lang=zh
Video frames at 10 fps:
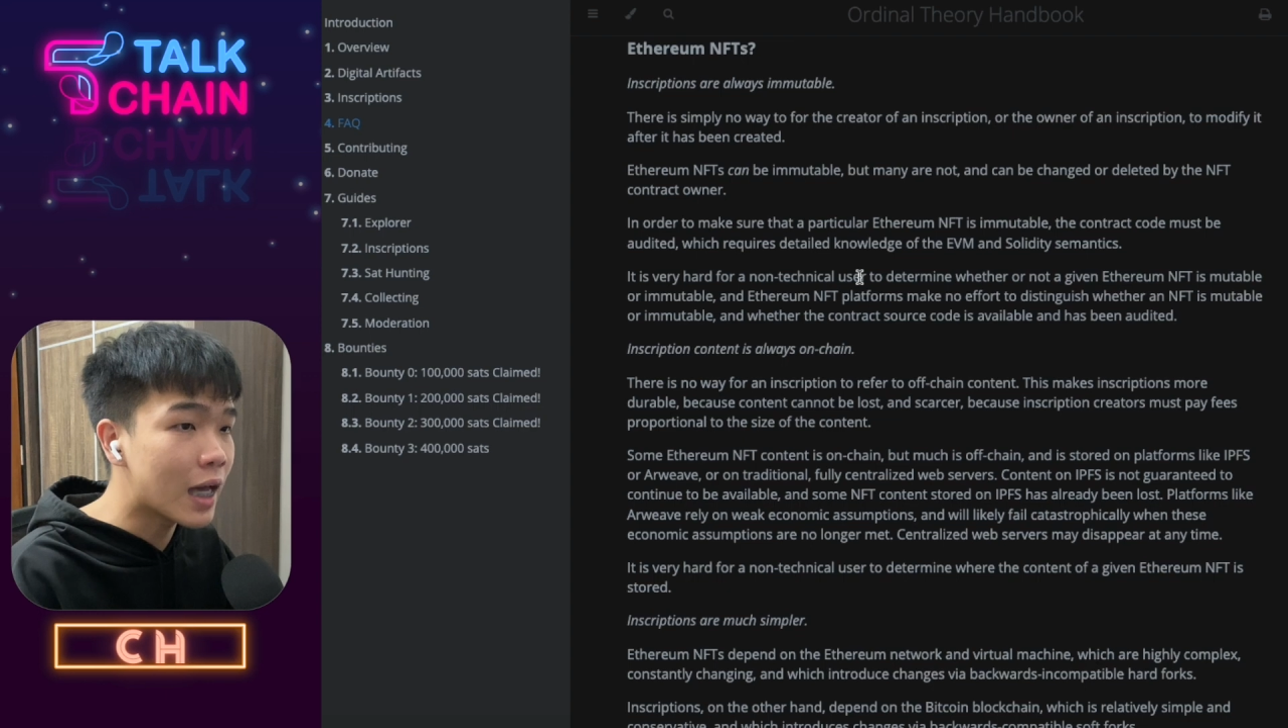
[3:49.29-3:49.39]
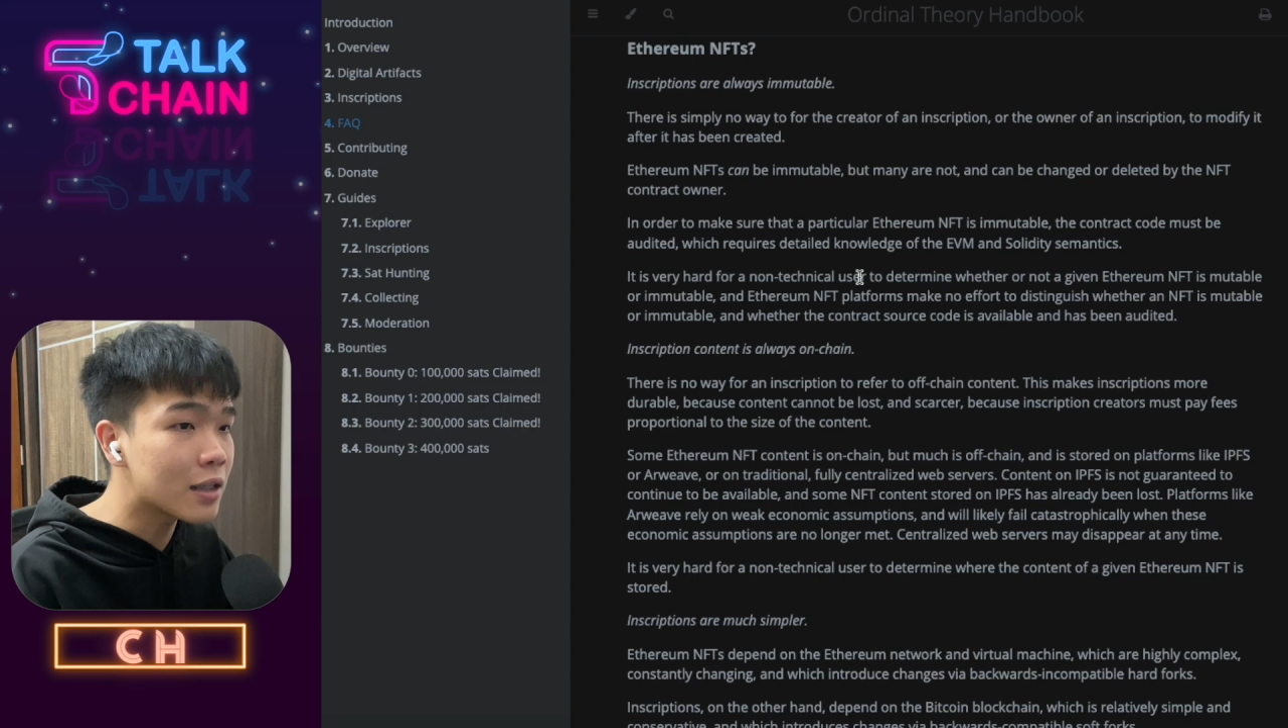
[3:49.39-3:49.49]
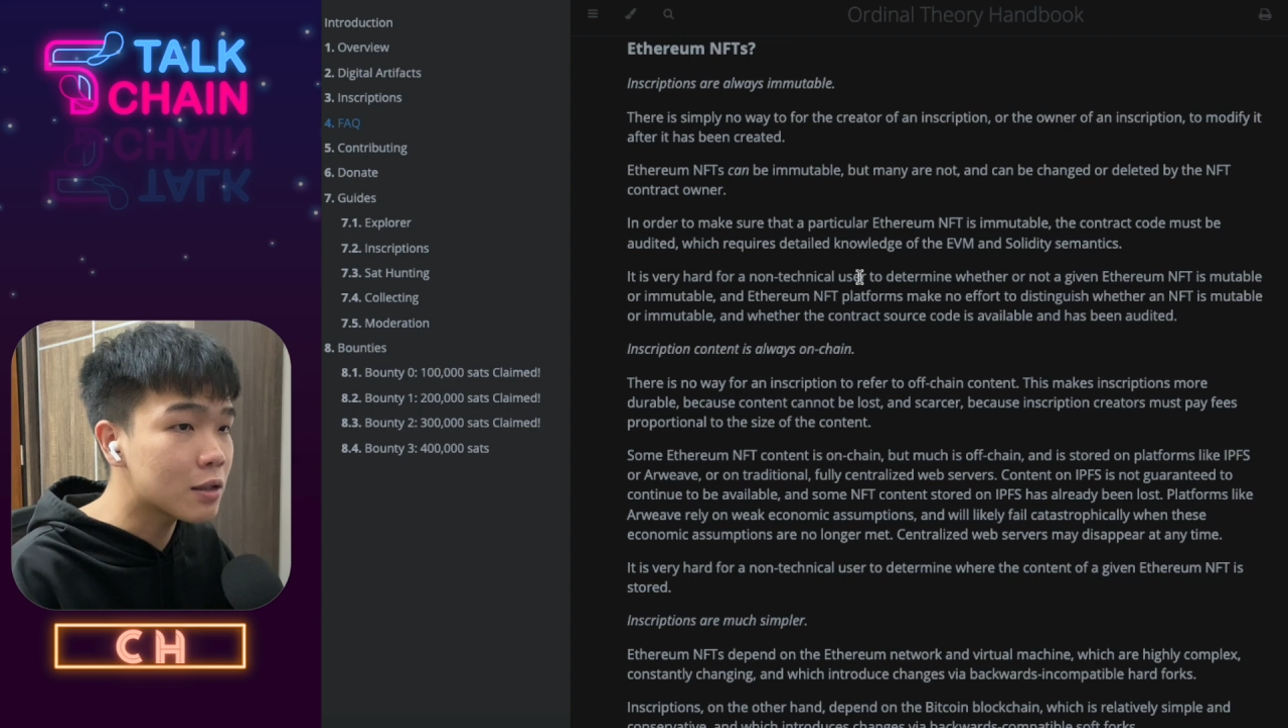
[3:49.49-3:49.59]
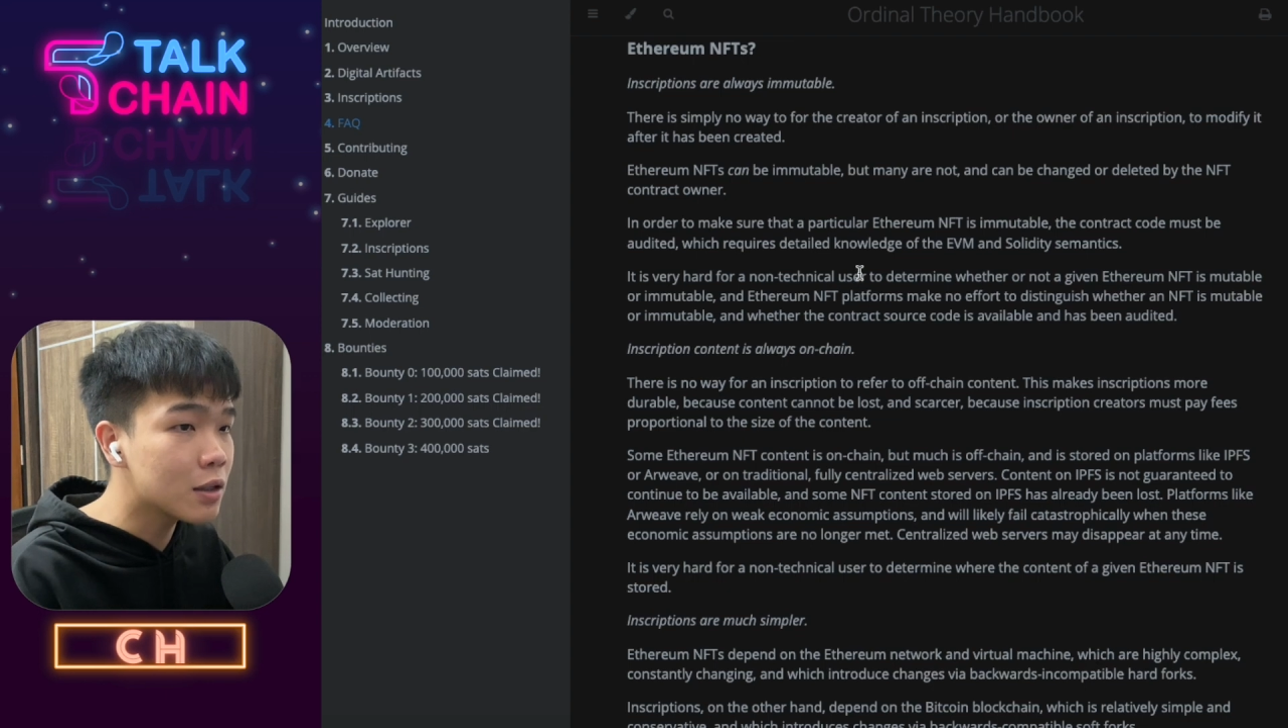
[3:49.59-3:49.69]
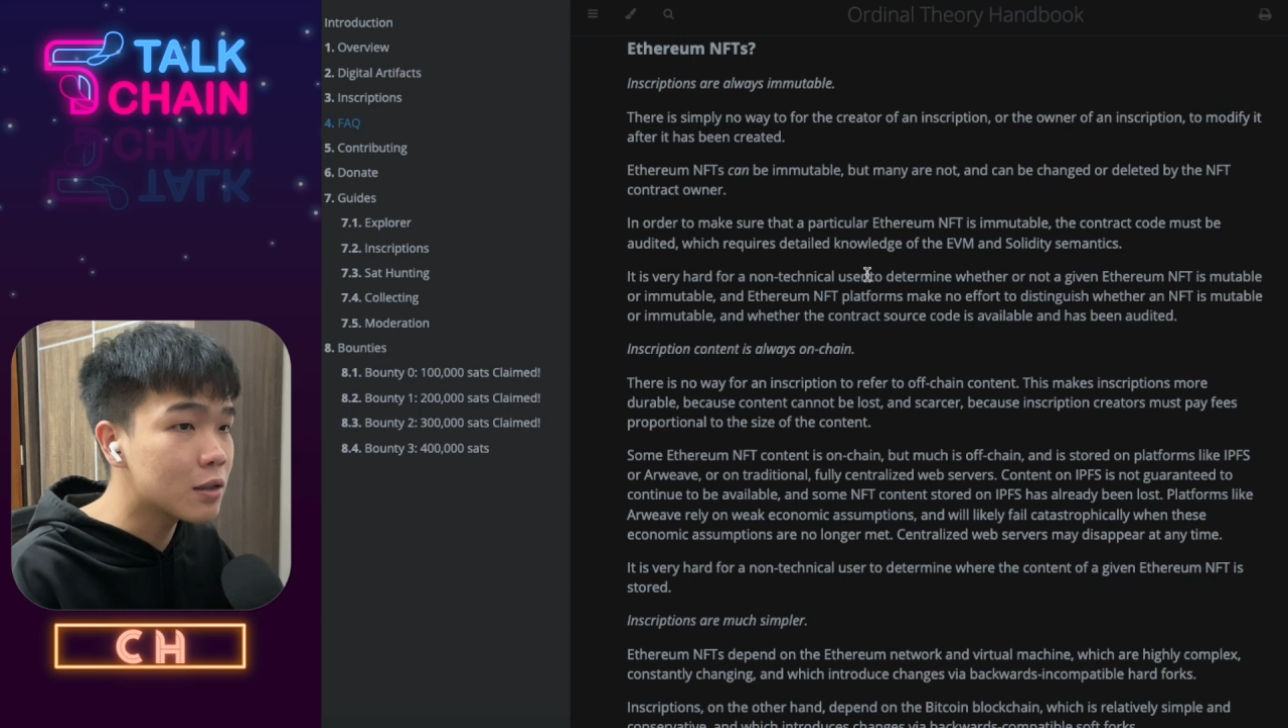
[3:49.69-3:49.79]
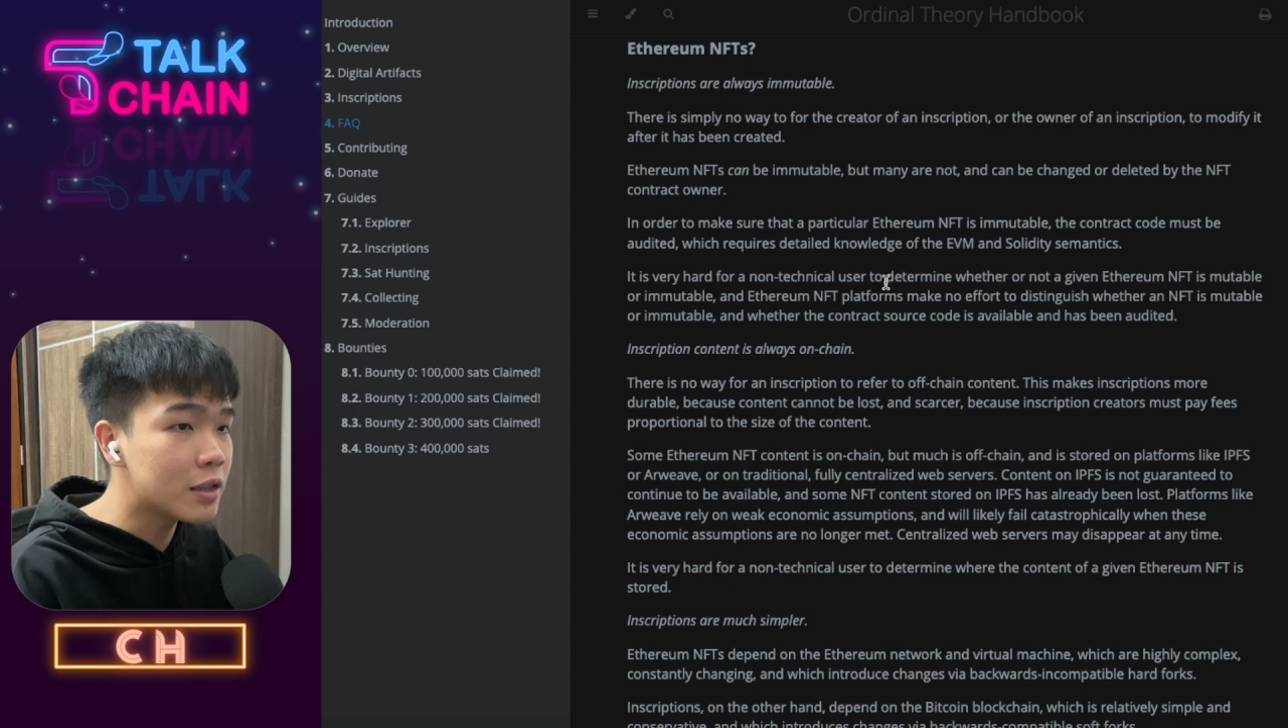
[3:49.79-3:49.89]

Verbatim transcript: 他的特